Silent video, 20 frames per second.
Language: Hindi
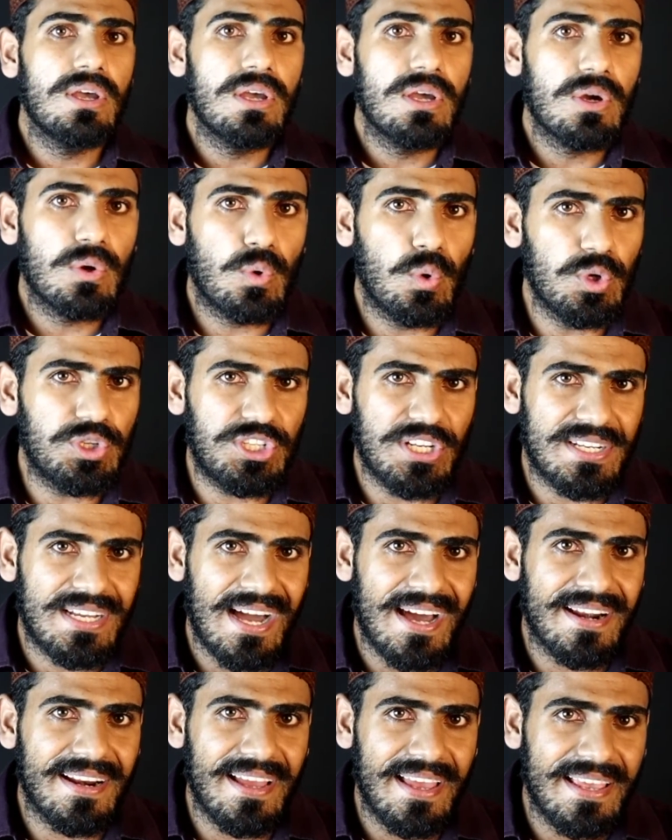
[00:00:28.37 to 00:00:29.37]
कुछ
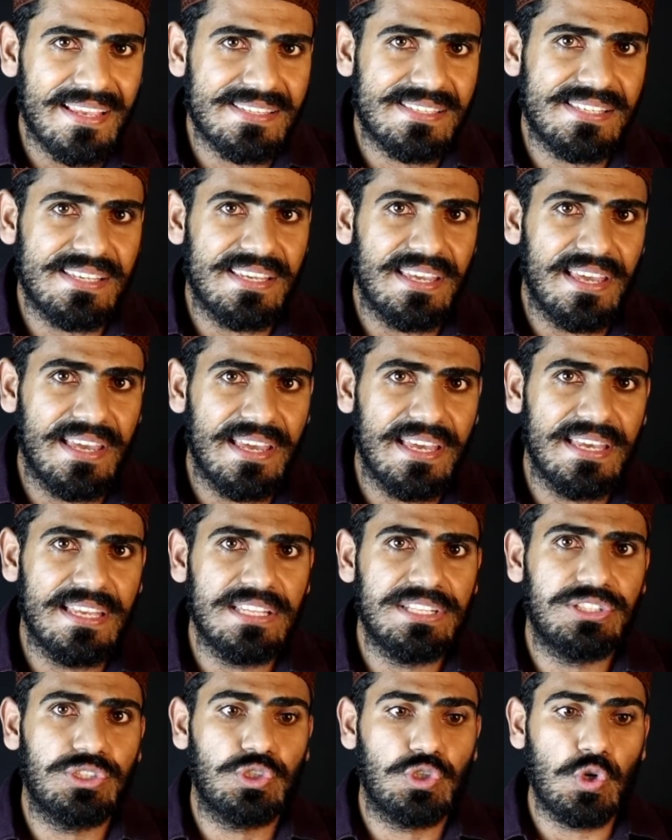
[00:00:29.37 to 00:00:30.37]
घर ऐसे
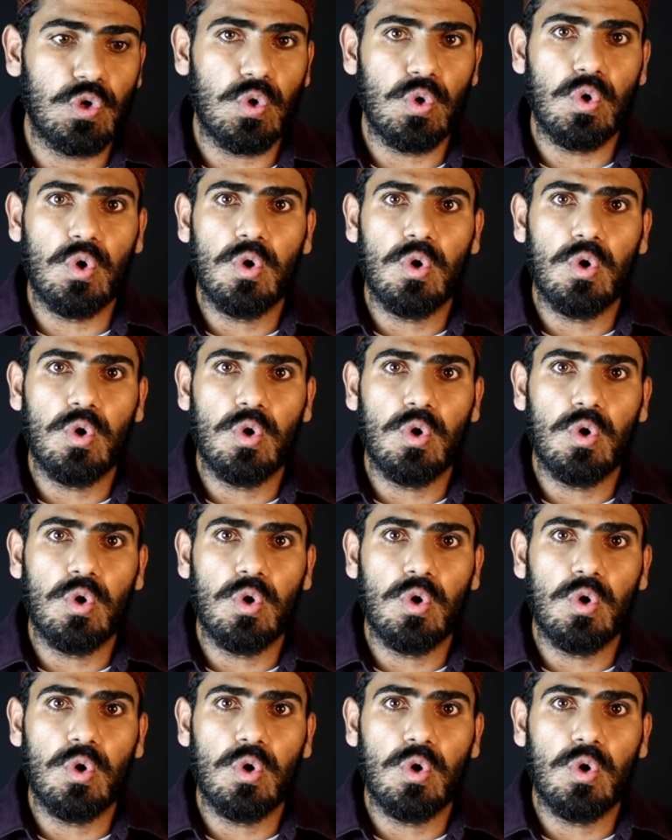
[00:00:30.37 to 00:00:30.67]
हैं जो